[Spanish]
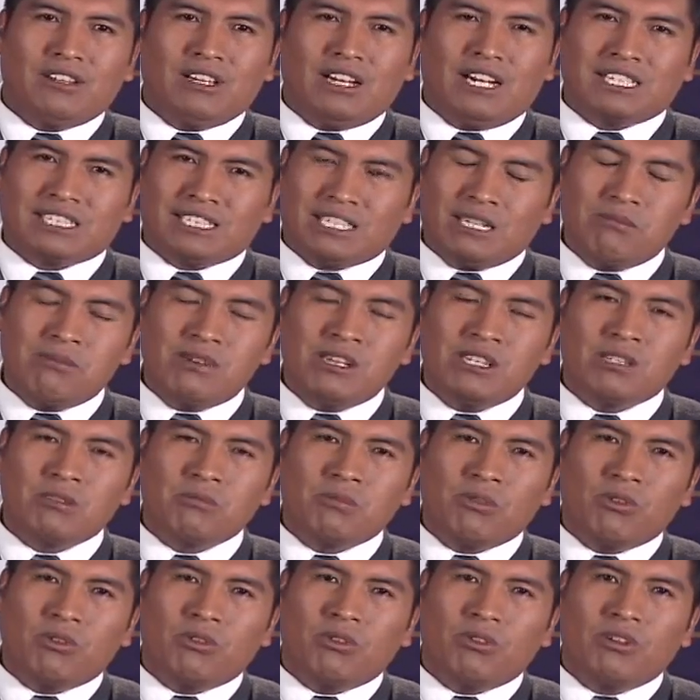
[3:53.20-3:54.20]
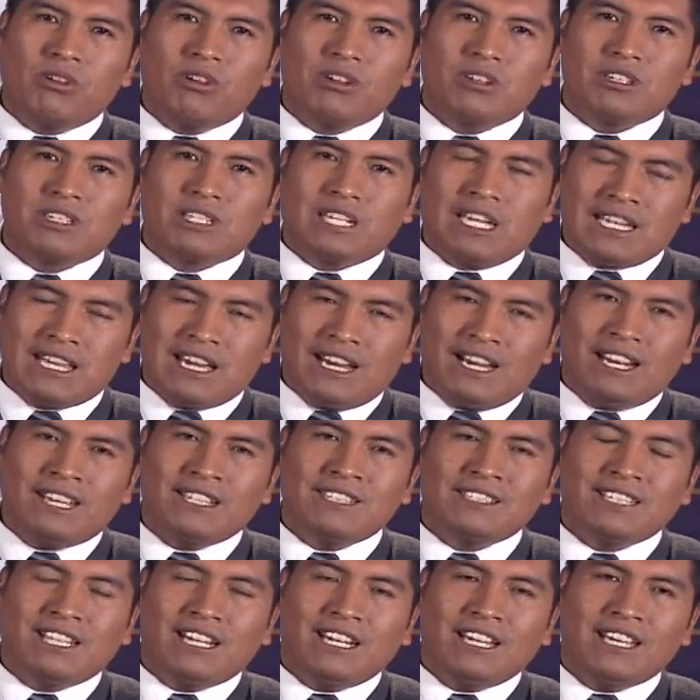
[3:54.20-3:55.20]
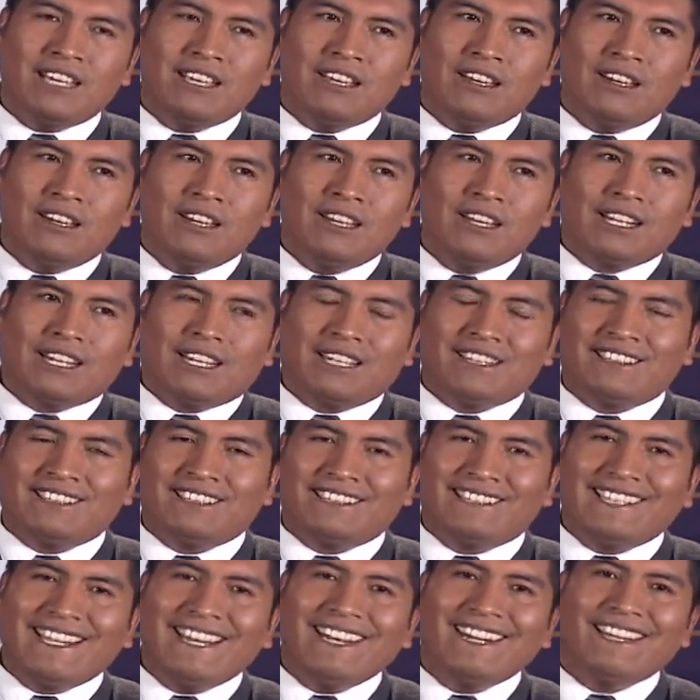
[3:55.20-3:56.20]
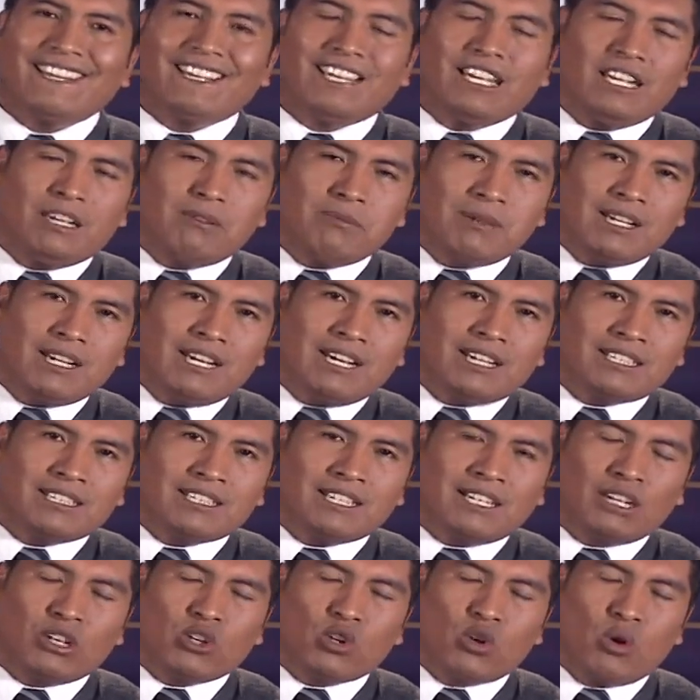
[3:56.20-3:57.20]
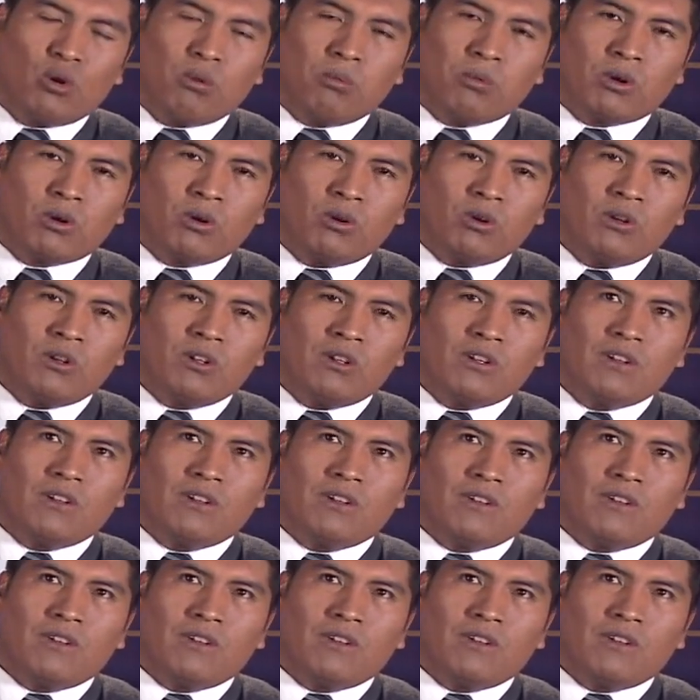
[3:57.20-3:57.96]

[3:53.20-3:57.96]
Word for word: Asimismo, señala esta ley que tiene que eliminarse el cobro